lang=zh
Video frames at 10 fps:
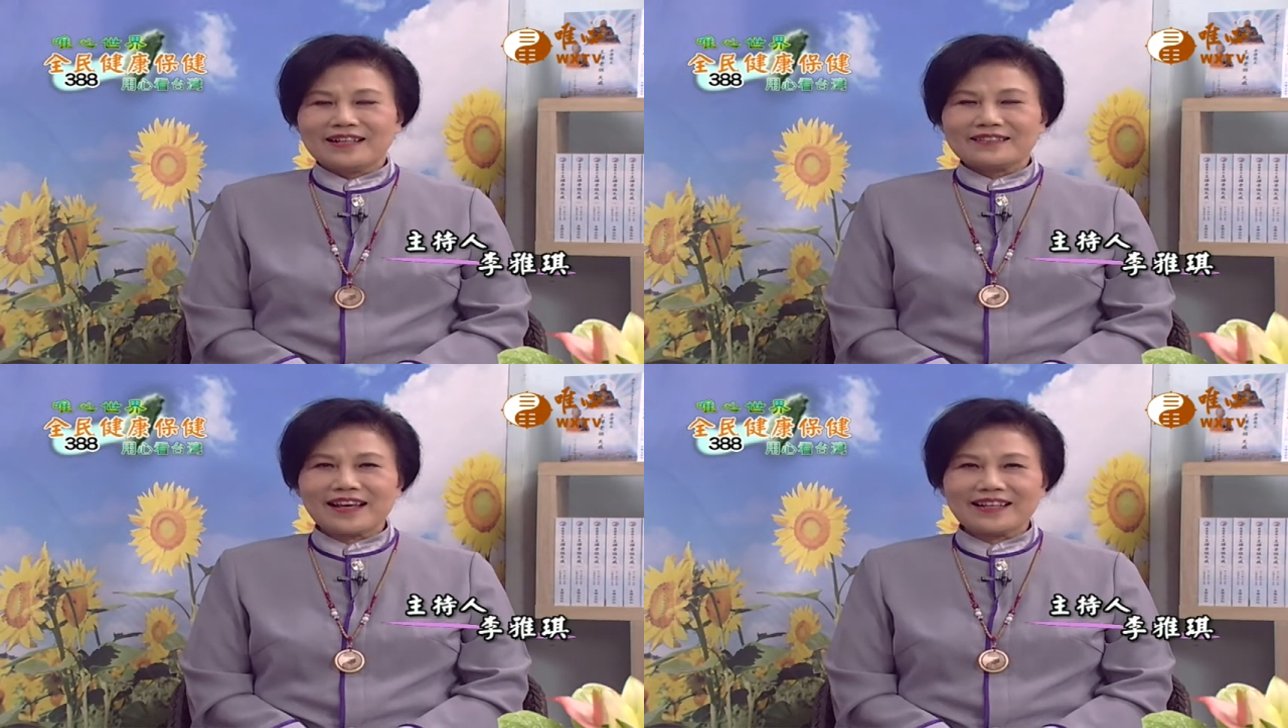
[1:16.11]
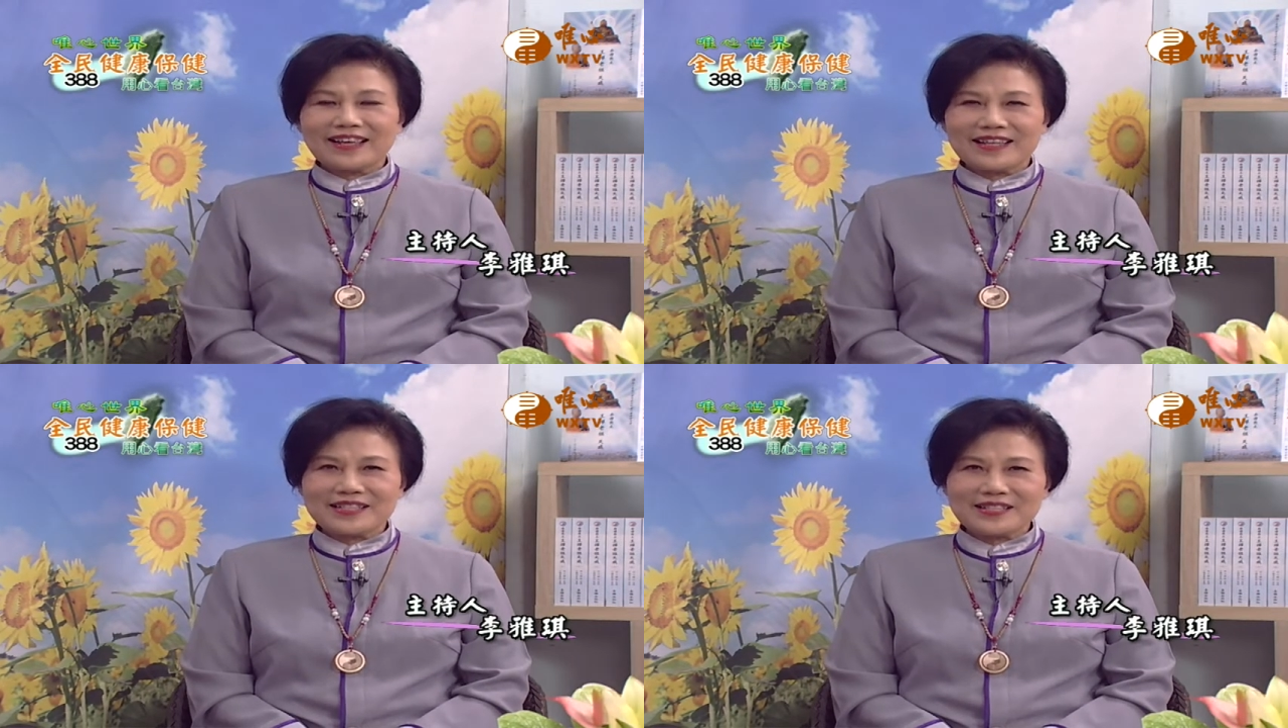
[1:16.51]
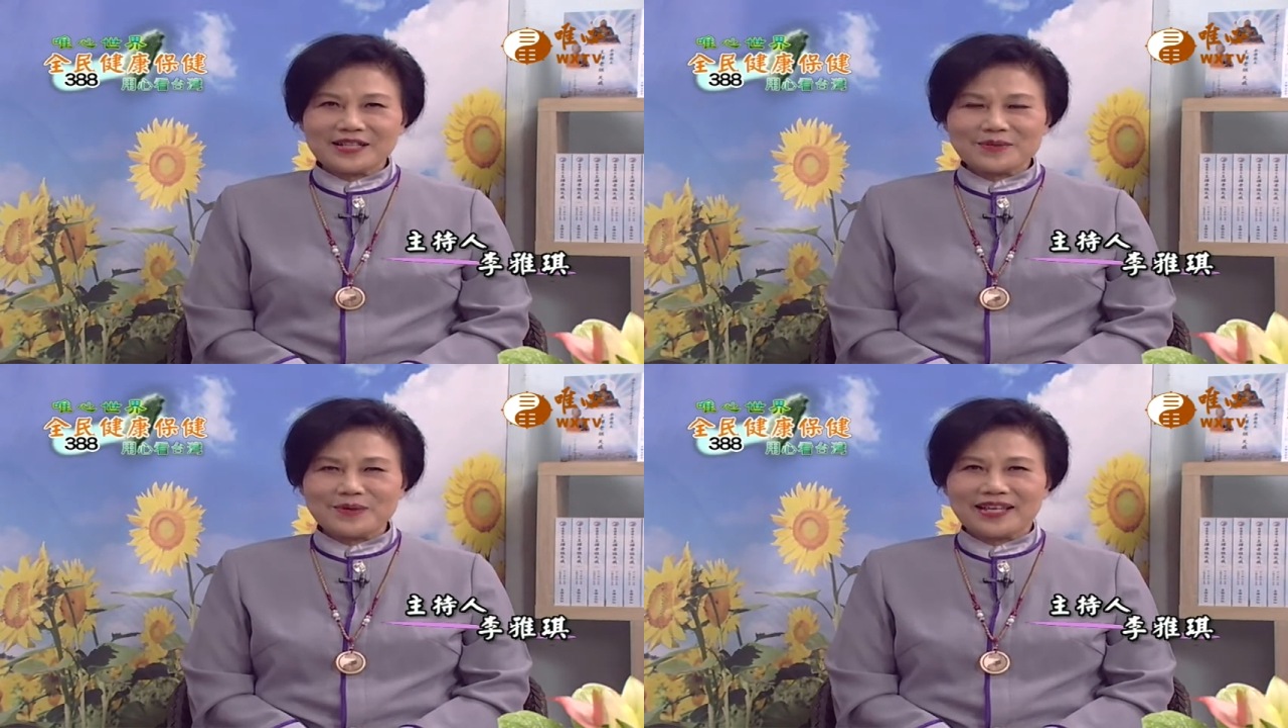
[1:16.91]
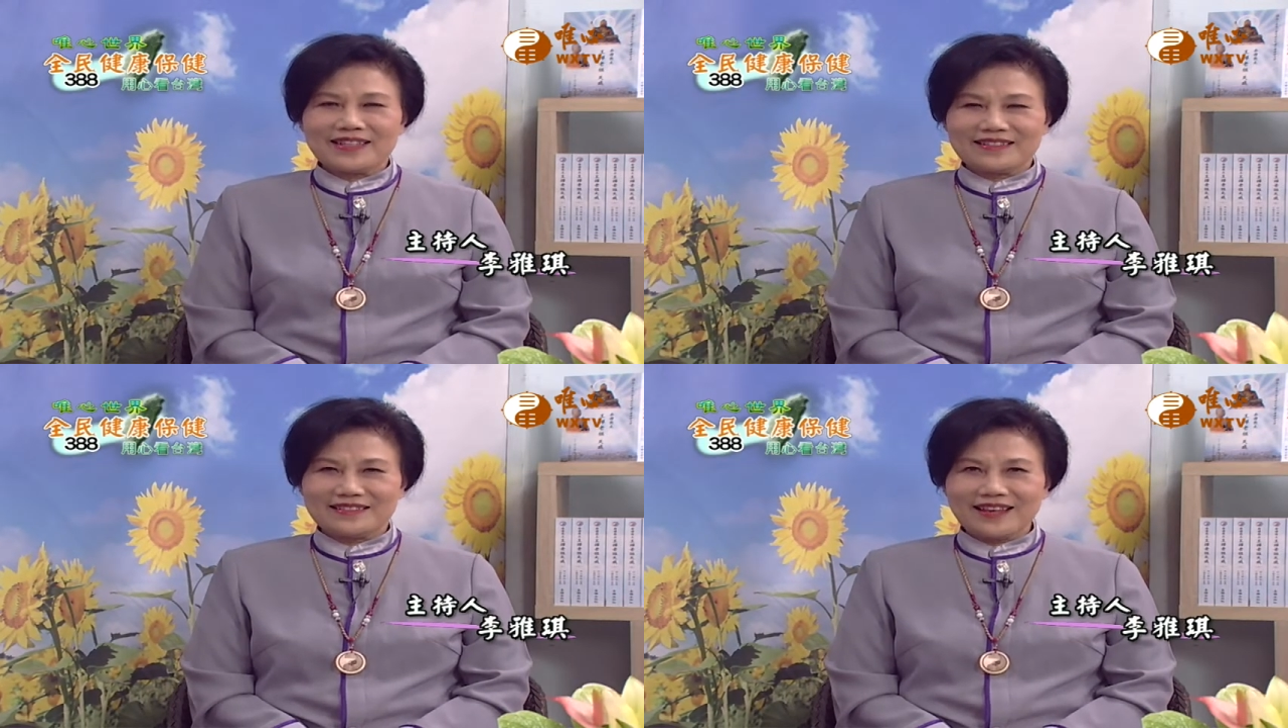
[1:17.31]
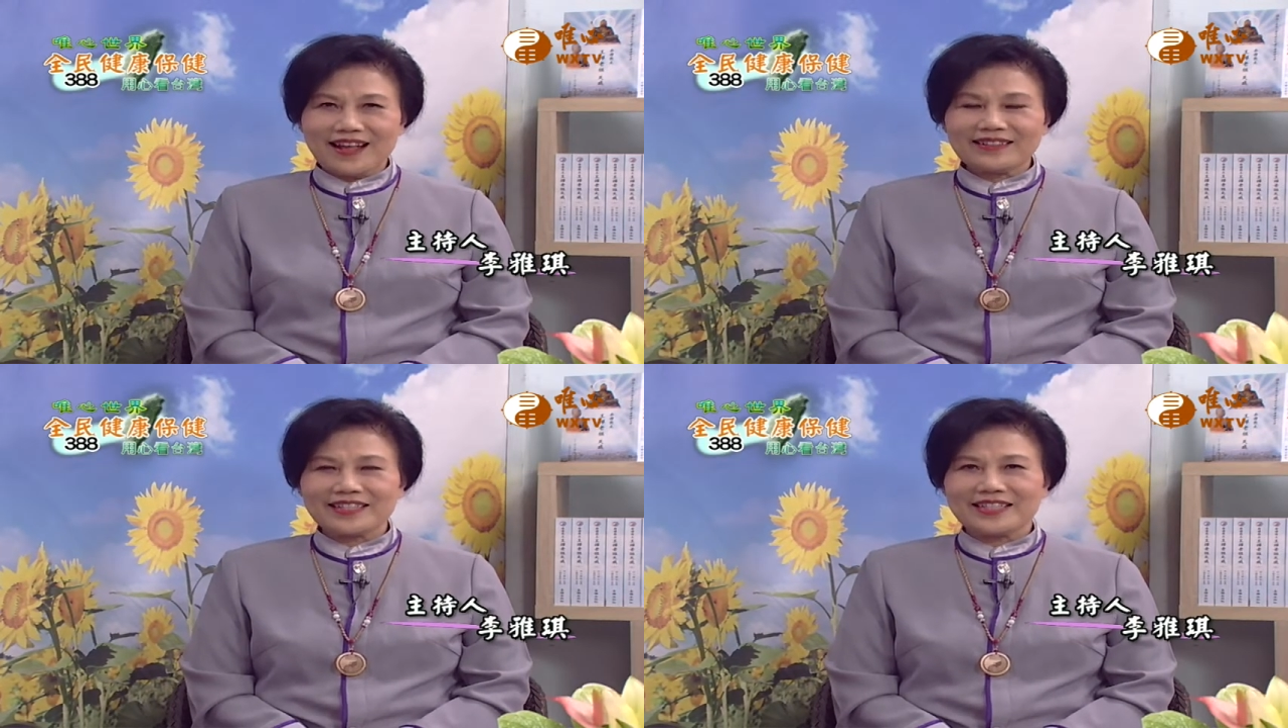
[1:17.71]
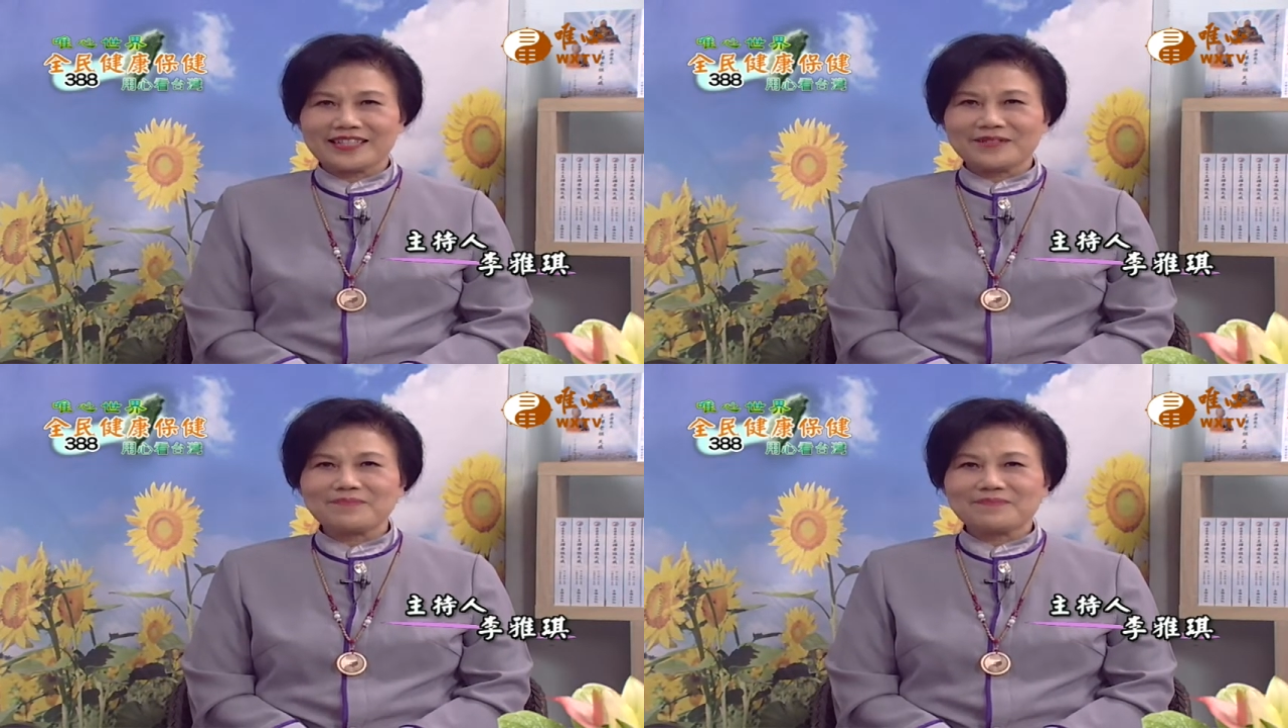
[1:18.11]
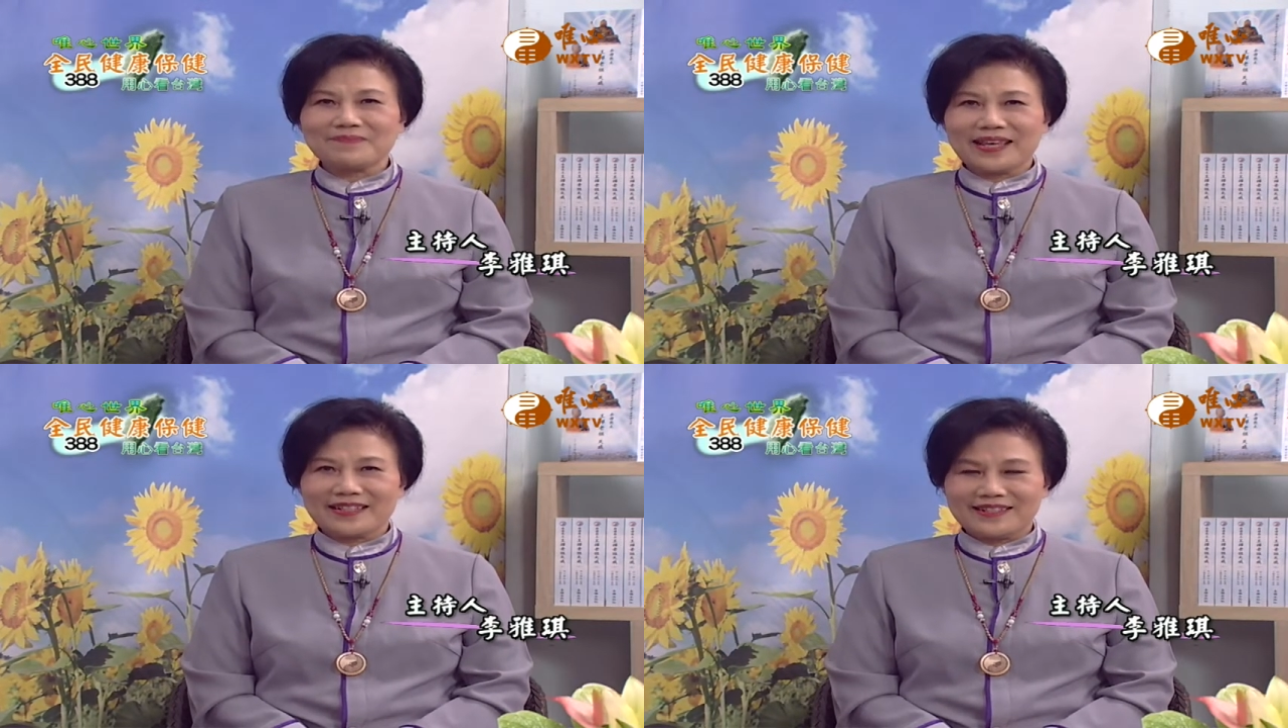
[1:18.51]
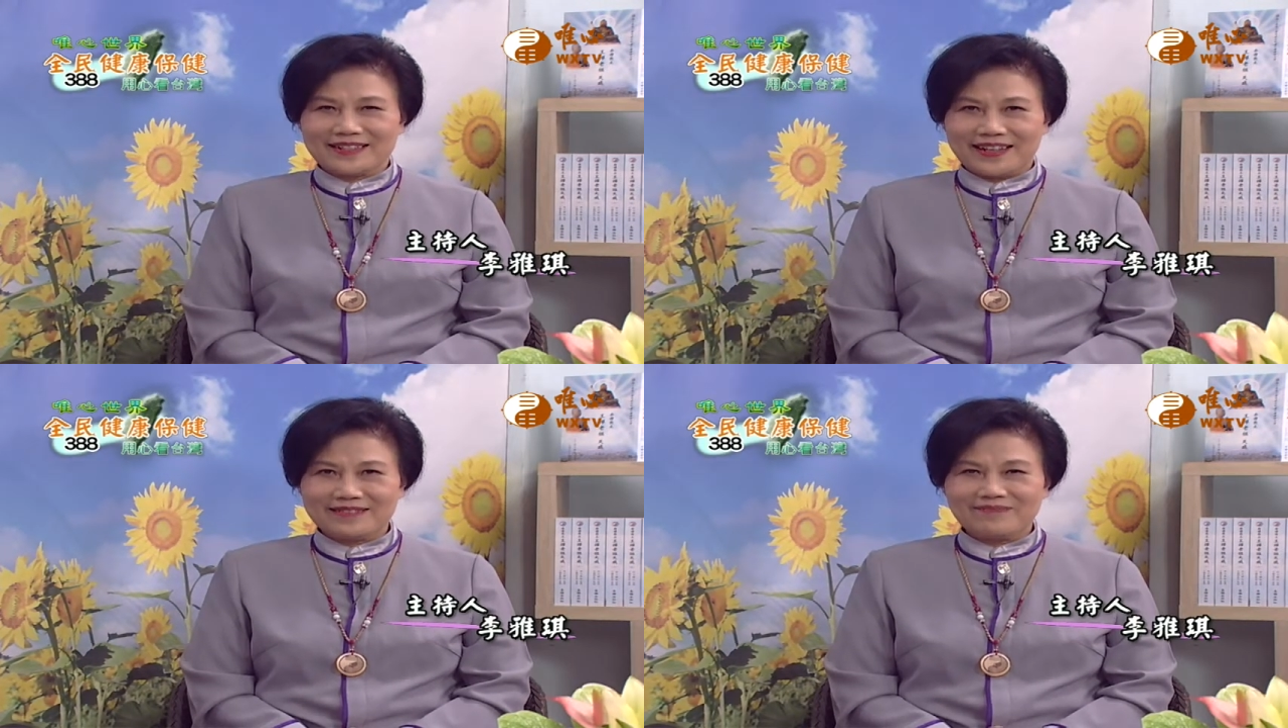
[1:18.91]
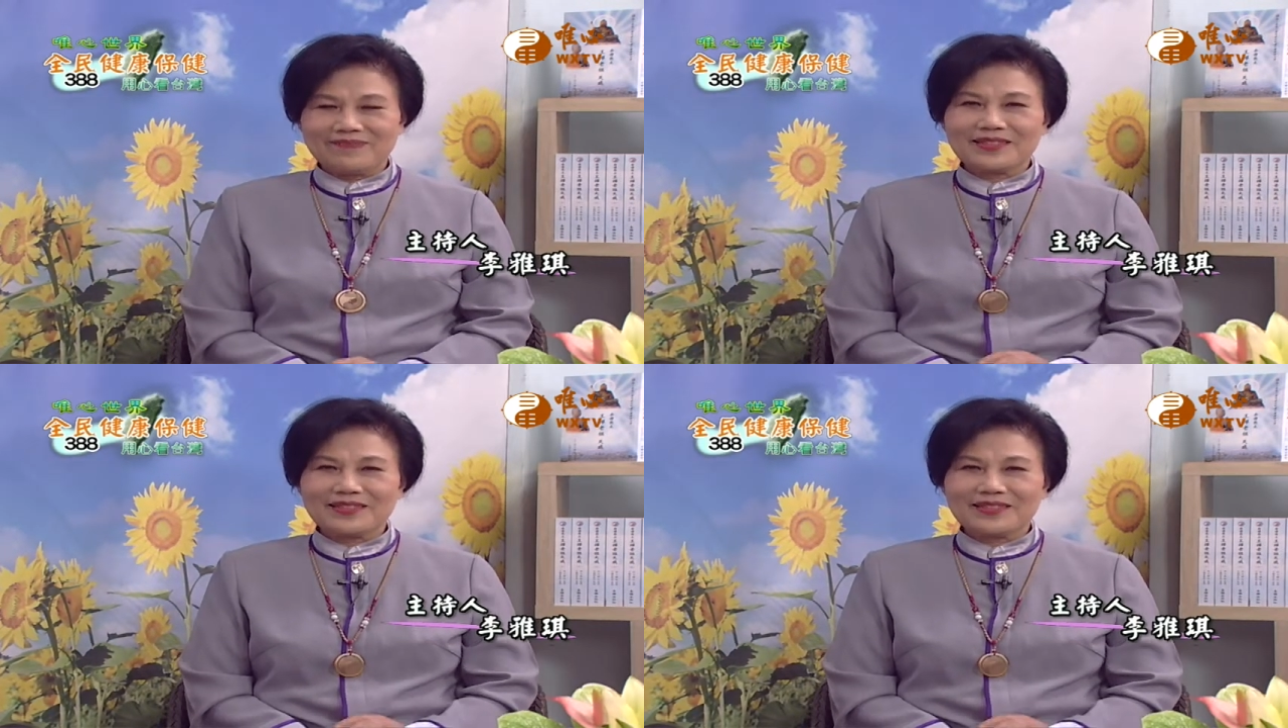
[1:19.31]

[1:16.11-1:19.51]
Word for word: 带给社会、家庭每个人